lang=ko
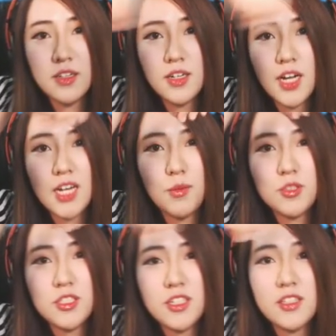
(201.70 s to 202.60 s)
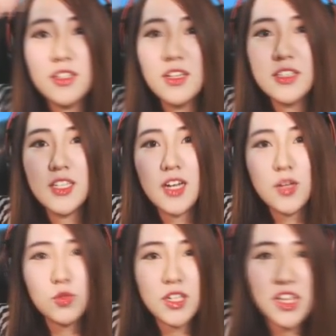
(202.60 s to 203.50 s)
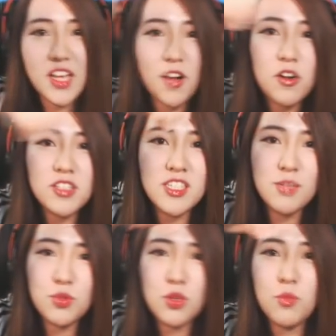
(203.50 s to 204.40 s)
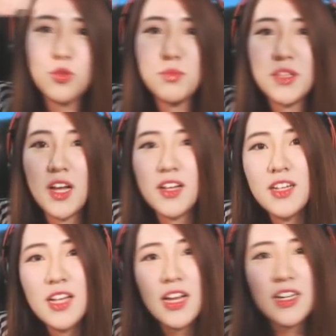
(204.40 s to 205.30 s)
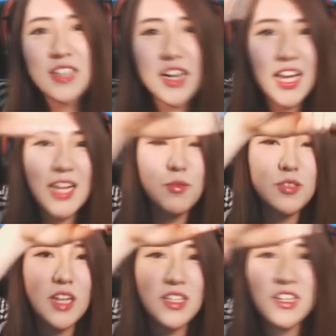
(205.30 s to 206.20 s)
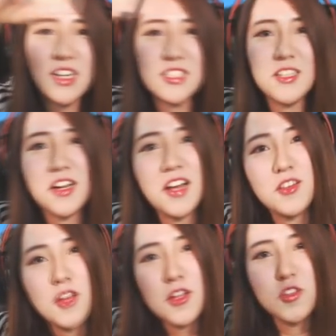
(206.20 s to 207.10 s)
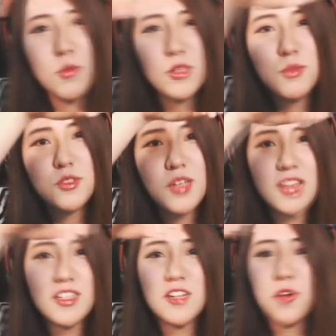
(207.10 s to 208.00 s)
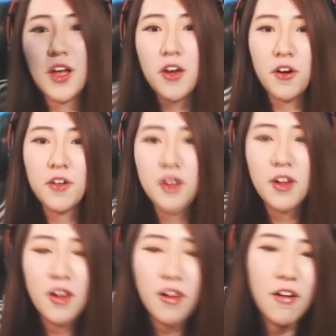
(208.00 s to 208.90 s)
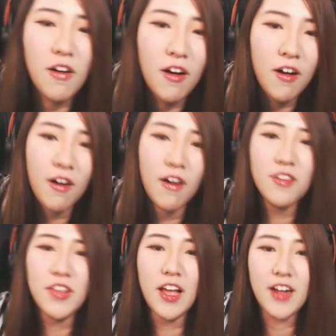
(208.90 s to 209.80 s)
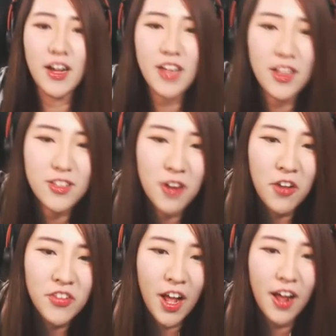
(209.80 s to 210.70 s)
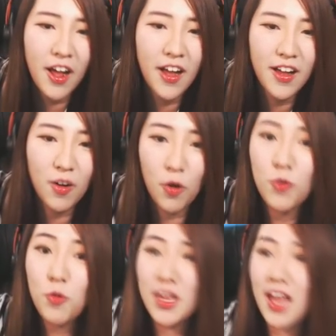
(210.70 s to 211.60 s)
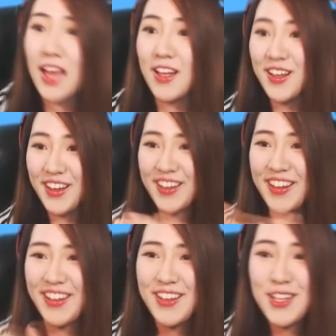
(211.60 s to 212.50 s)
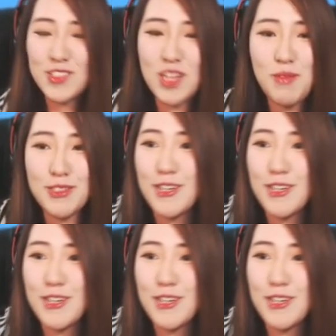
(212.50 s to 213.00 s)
할아버지는 제가 도자기 깬 걸 지금부터 모릅니다. 그냥 할아버지가 길 가시다가 넘어지면서 깨뜨린 거예요. 어, 내가 깨뜨렸나? 어, 오케이. 재면설